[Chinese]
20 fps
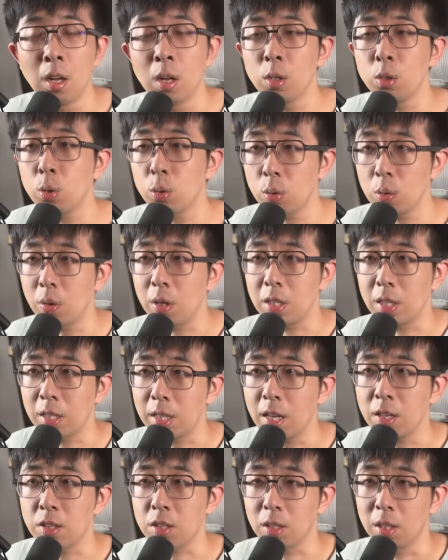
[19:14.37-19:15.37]
就如果是
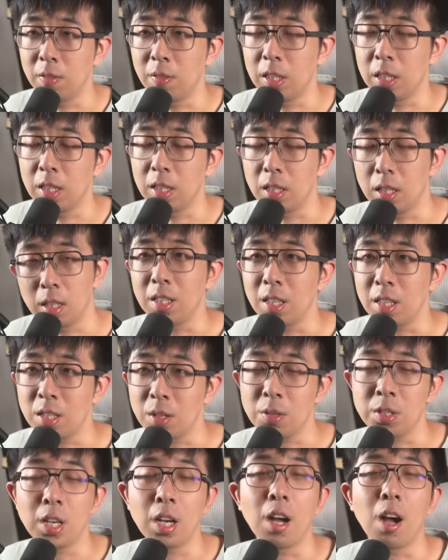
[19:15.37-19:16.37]
电池的问题，那
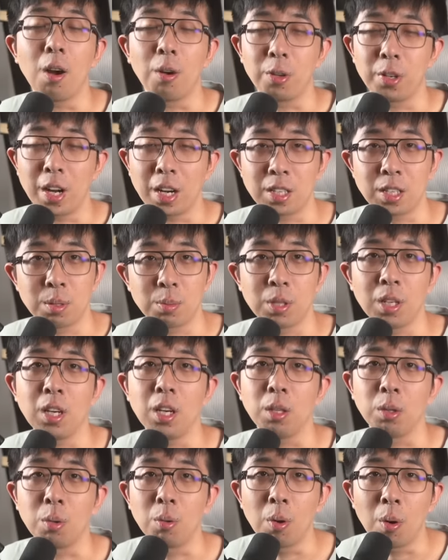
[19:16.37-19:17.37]
优先考虑一下是不是
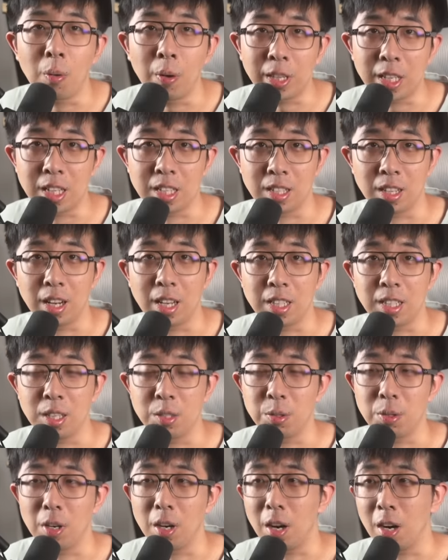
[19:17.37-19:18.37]
可以通过换电池来解
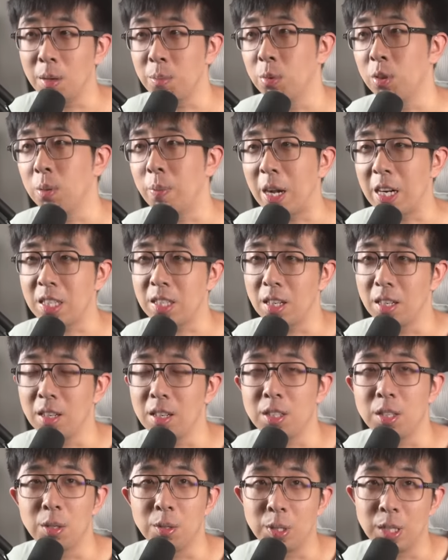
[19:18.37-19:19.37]
决，而不是把整
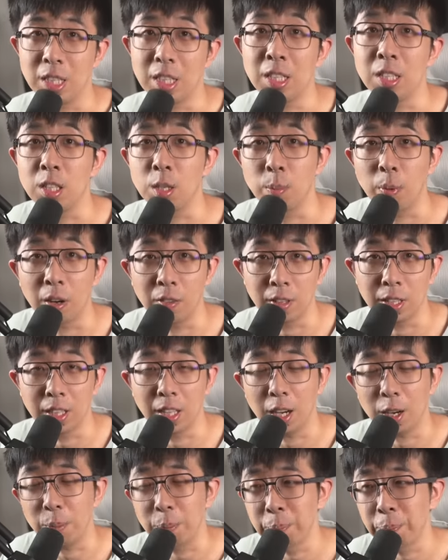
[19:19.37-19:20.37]
个手机一起报废
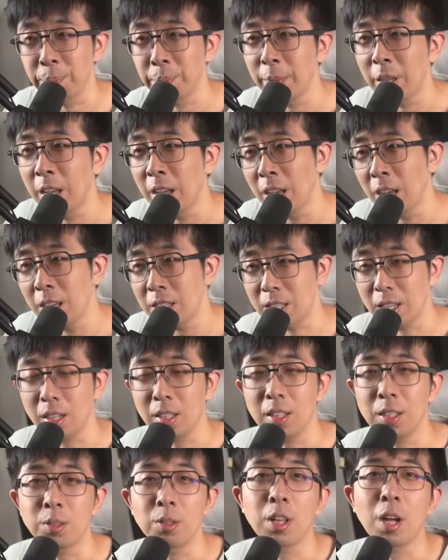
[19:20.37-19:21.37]
掉。行，
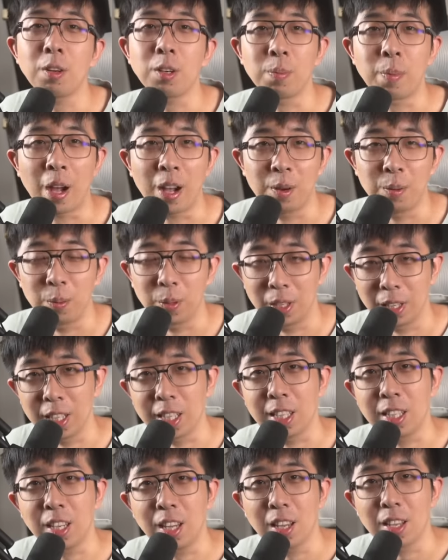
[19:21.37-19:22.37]
那就到这吧。我是
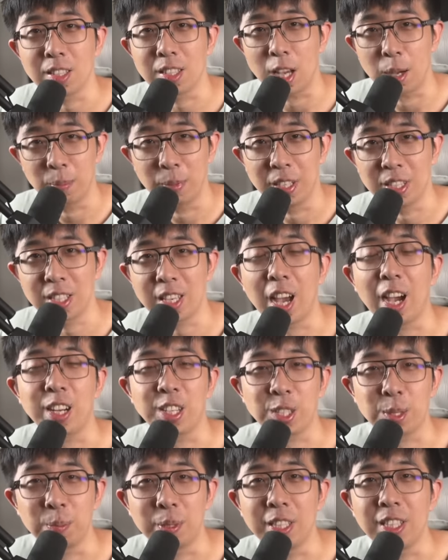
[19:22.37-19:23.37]
林毅，咱们下个
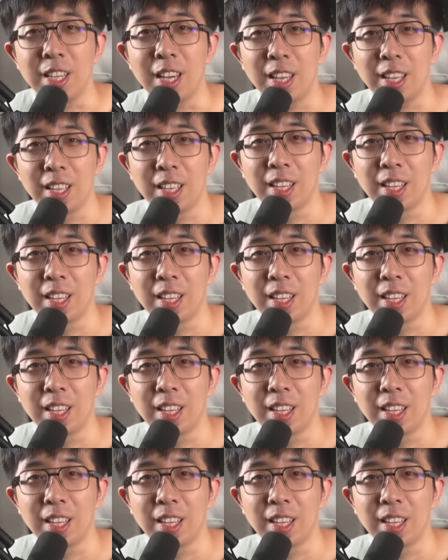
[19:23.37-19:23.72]
视频见。